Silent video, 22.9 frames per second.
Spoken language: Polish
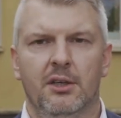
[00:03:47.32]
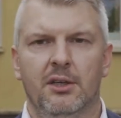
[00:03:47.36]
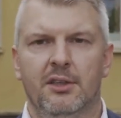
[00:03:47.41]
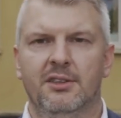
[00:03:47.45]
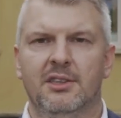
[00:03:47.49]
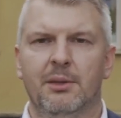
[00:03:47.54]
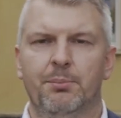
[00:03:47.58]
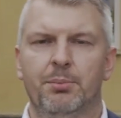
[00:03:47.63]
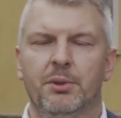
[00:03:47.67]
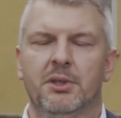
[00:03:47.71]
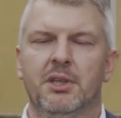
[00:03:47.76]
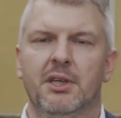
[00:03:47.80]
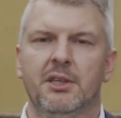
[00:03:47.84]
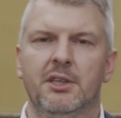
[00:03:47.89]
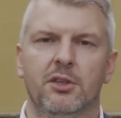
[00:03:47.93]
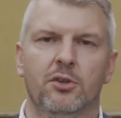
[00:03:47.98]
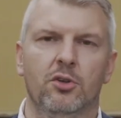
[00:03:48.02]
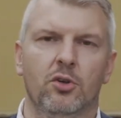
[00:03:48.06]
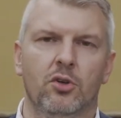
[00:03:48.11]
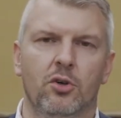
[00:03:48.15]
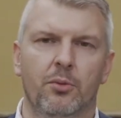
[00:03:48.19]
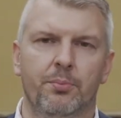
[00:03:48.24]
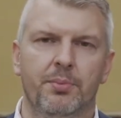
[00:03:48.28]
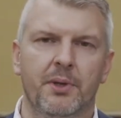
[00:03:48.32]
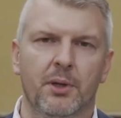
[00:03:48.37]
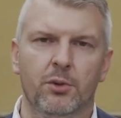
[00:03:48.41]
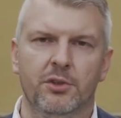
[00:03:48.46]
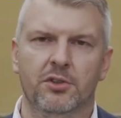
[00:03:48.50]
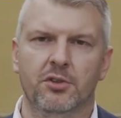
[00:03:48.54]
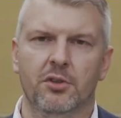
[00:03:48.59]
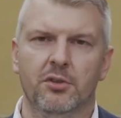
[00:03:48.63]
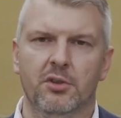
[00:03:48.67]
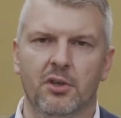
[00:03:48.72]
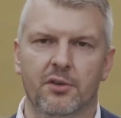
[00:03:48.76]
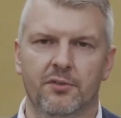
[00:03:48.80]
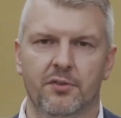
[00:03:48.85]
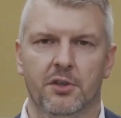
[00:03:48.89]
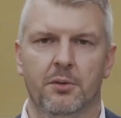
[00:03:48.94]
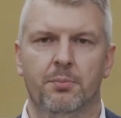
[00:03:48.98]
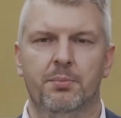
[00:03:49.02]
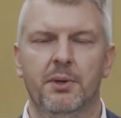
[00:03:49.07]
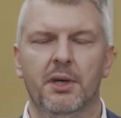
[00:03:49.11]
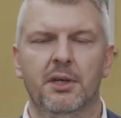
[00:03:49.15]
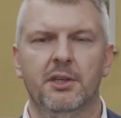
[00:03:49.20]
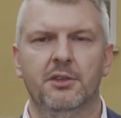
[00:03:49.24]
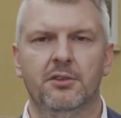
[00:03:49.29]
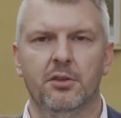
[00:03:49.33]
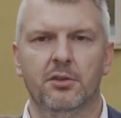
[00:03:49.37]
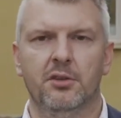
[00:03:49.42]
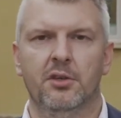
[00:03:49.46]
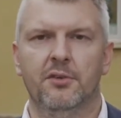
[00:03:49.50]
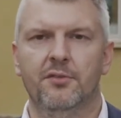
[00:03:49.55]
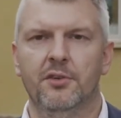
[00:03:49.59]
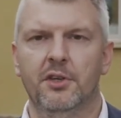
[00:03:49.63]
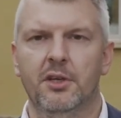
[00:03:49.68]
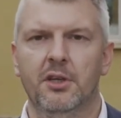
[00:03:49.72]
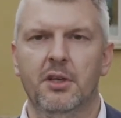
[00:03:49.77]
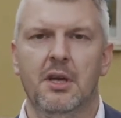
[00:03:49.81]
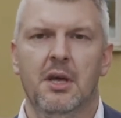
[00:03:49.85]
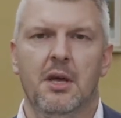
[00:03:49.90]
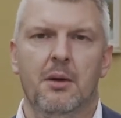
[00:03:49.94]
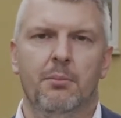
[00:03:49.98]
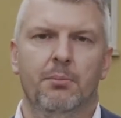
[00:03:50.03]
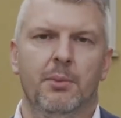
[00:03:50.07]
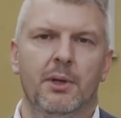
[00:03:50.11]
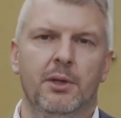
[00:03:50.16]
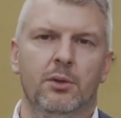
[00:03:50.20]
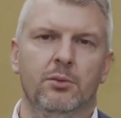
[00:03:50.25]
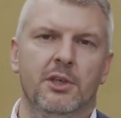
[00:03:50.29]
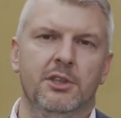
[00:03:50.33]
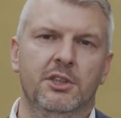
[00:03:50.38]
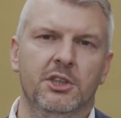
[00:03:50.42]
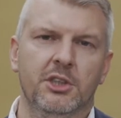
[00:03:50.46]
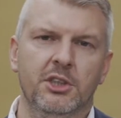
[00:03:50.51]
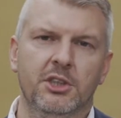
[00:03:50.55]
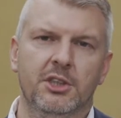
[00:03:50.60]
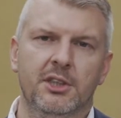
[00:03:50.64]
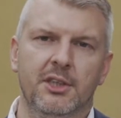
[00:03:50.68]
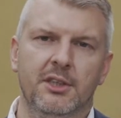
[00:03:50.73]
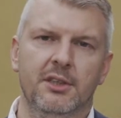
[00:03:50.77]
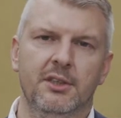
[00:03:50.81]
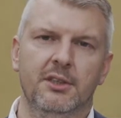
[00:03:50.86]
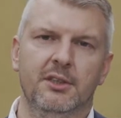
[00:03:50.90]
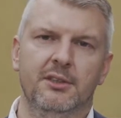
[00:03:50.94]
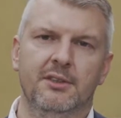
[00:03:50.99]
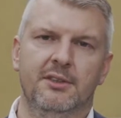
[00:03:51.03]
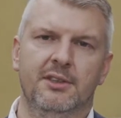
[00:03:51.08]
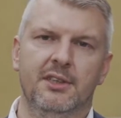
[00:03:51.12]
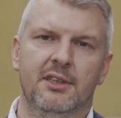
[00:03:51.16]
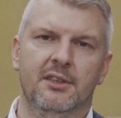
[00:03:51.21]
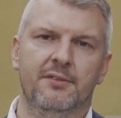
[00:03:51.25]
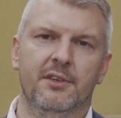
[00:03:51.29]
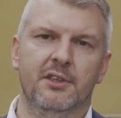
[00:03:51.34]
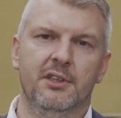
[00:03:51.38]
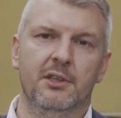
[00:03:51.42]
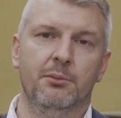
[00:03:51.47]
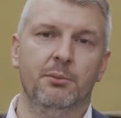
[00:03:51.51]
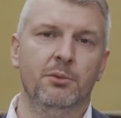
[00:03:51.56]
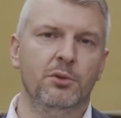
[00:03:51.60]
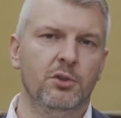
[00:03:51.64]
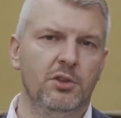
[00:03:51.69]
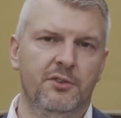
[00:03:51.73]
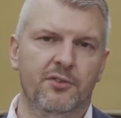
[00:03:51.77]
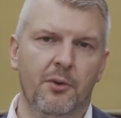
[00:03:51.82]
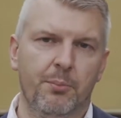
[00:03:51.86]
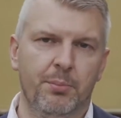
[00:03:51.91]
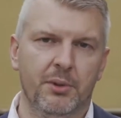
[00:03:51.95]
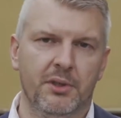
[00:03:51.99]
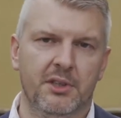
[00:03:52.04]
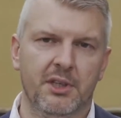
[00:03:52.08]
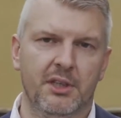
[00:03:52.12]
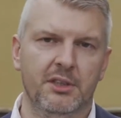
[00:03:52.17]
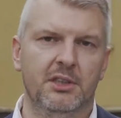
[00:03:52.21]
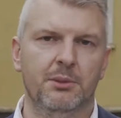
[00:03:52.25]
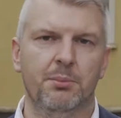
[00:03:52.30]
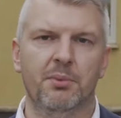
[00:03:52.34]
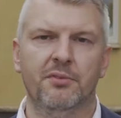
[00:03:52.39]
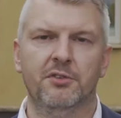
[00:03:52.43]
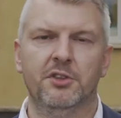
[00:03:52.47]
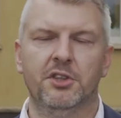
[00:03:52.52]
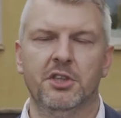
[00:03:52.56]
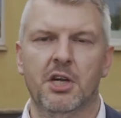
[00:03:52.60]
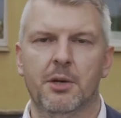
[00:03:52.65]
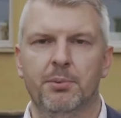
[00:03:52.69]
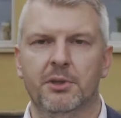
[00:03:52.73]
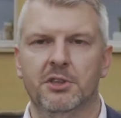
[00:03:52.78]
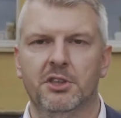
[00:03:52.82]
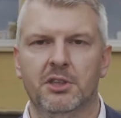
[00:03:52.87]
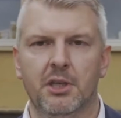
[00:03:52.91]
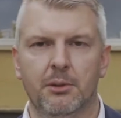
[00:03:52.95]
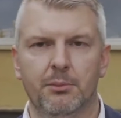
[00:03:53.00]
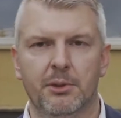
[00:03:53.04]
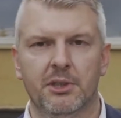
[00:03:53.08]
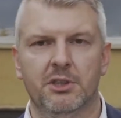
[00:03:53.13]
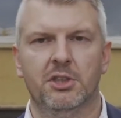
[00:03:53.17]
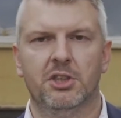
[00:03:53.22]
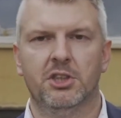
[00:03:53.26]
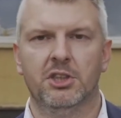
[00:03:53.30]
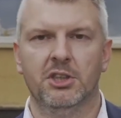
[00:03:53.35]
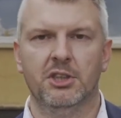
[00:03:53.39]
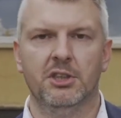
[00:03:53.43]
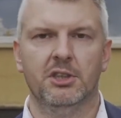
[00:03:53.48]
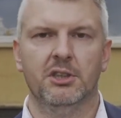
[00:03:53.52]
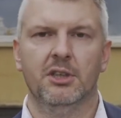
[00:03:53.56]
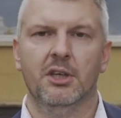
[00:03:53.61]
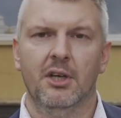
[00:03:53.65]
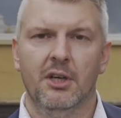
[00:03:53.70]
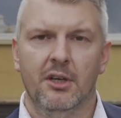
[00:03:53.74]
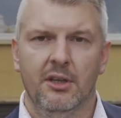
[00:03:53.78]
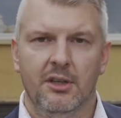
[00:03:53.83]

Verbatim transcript: zapytanie do biegłych sądowych. Biegli sądowi mają najczęściej zadawane mnóstwo pytań, żeby wyczerpać temat, czy